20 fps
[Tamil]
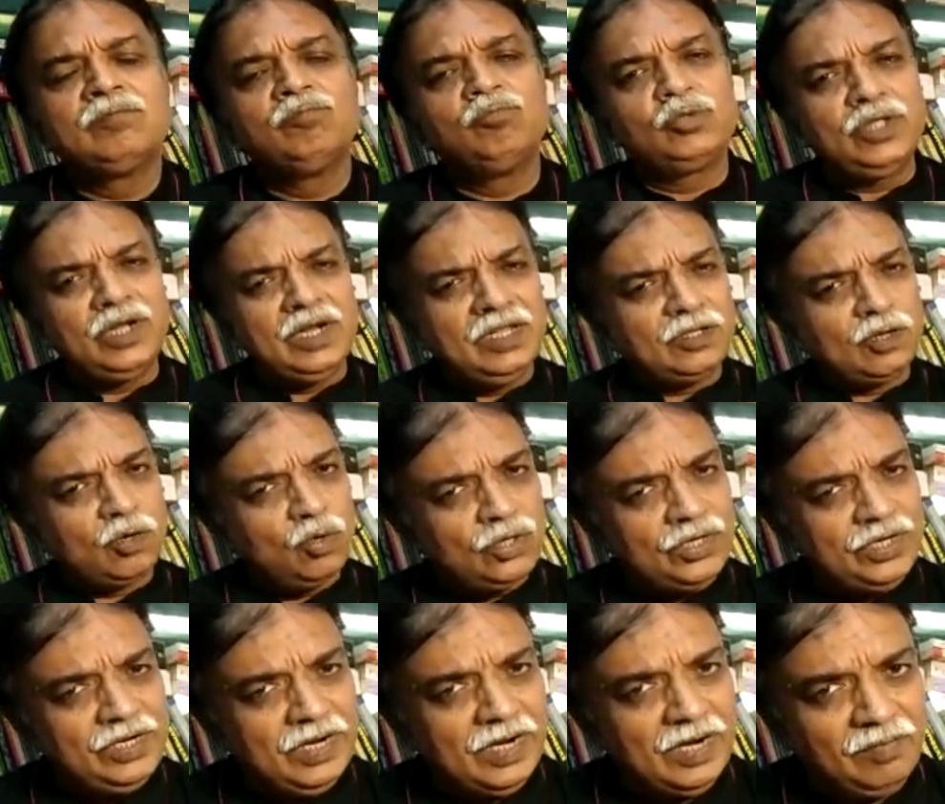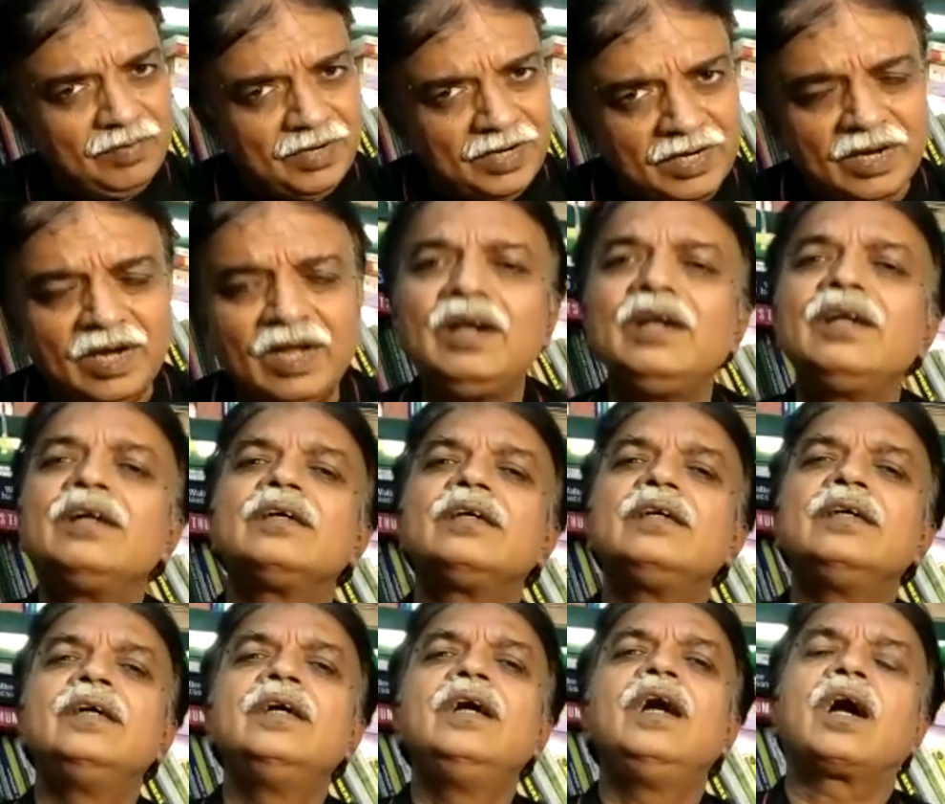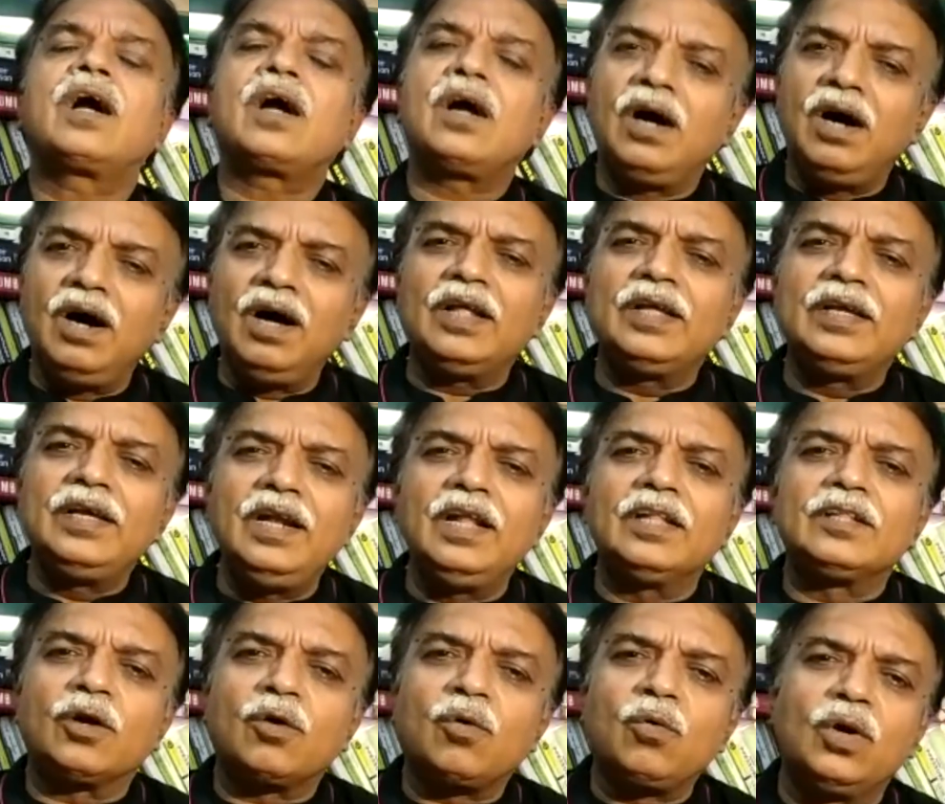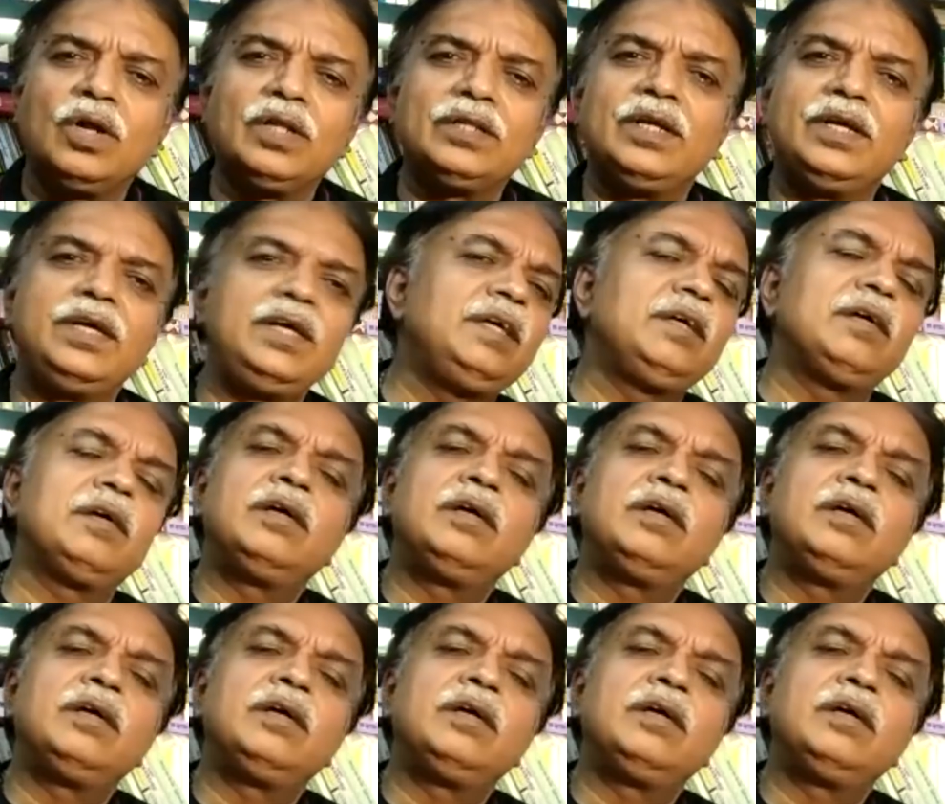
முதல் அந்த ரொட்டீன் என்னவென்றால் காலையில் அந்த குழந்தை